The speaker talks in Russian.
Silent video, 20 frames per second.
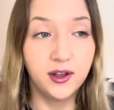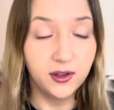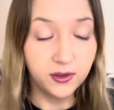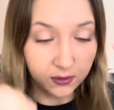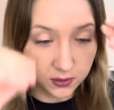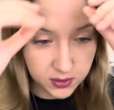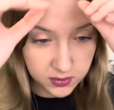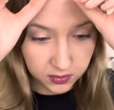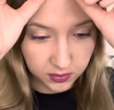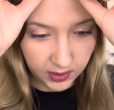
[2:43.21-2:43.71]
То
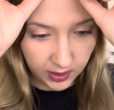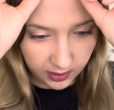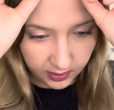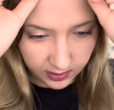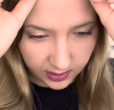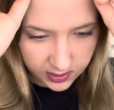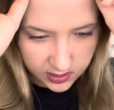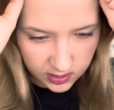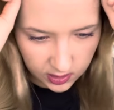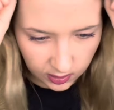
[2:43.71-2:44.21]
есть вот так
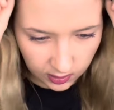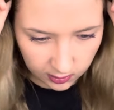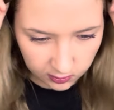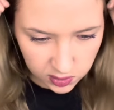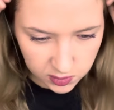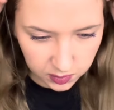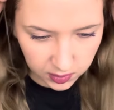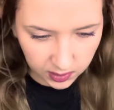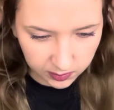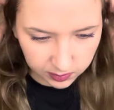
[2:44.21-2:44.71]
классно на
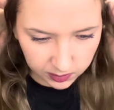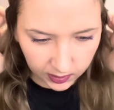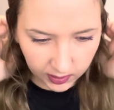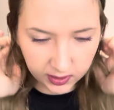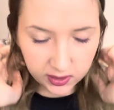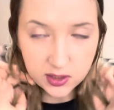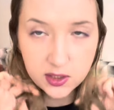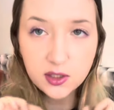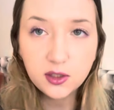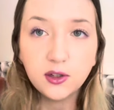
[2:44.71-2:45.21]
нас
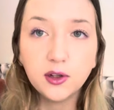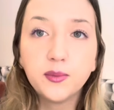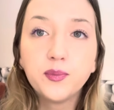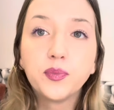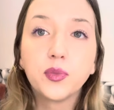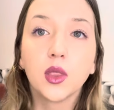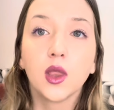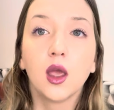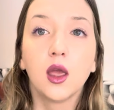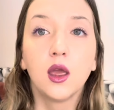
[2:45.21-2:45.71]
проходила.
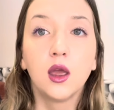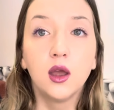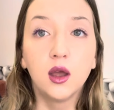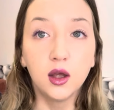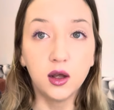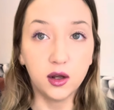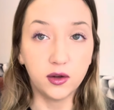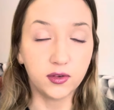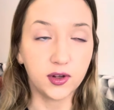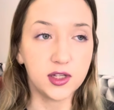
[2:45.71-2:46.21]

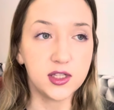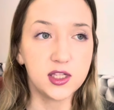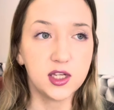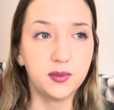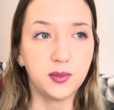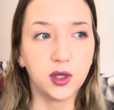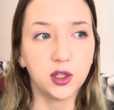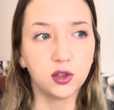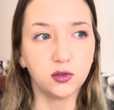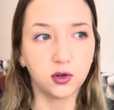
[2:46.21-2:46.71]
В конце
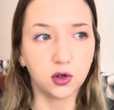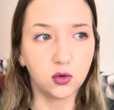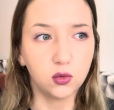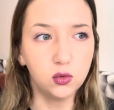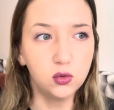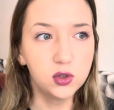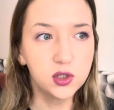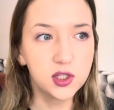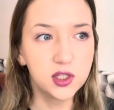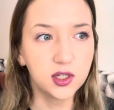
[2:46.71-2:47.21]
пятого
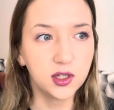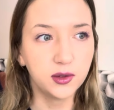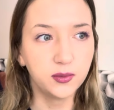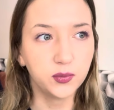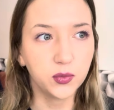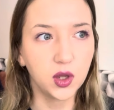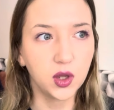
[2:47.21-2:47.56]
курса